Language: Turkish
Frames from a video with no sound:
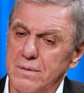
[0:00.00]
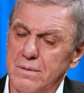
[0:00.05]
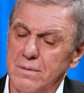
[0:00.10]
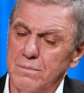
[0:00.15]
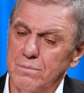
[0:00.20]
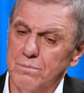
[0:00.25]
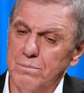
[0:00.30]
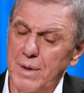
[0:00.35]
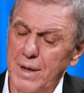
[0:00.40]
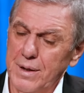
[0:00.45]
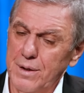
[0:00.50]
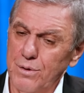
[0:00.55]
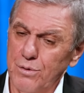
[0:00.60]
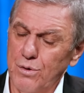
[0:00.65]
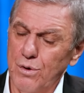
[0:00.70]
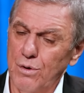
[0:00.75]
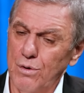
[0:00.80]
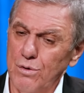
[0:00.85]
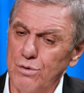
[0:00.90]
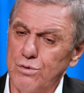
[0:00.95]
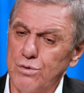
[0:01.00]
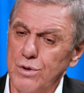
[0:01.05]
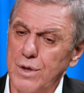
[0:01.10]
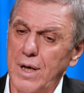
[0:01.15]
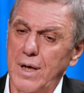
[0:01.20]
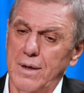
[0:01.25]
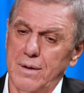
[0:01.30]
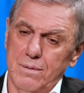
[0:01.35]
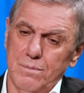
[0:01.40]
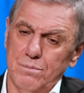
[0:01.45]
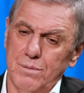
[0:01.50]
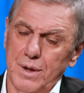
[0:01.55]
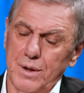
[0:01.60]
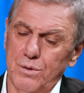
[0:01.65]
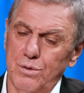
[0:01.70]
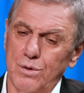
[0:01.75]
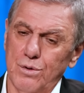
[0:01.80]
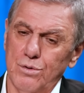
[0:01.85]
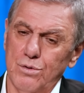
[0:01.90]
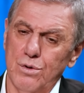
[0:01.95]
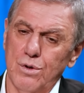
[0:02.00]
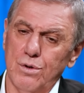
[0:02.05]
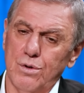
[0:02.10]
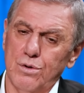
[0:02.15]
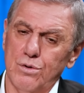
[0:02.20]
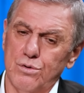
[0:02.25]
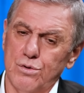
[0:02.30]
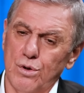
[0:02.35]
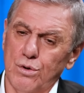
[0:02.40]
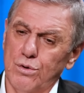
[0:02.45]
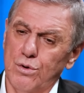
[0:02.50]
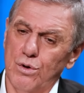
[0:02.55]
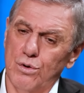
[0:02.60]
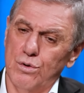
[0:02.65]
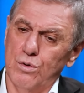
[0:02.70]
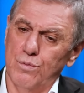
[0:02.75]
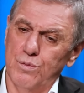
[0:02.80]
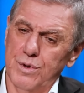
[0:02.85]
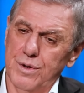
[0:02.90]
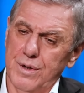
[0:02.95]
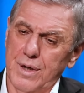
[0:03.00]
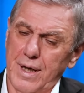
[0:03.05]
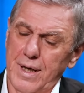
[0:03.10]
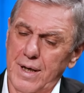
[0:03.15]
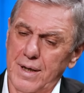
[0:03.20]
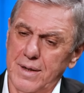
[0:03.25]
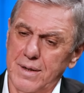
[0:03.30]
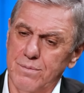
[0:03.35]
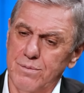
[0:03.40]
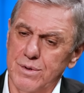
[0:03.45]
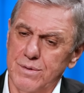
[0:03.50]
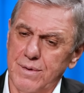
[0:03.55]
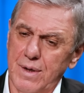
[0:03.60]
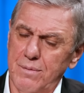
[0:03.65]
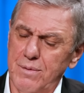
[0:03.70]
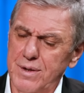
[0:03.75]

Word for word: Bakırköylü şuna bakıyor. Diyor ki çok kötü bir hayatımız var.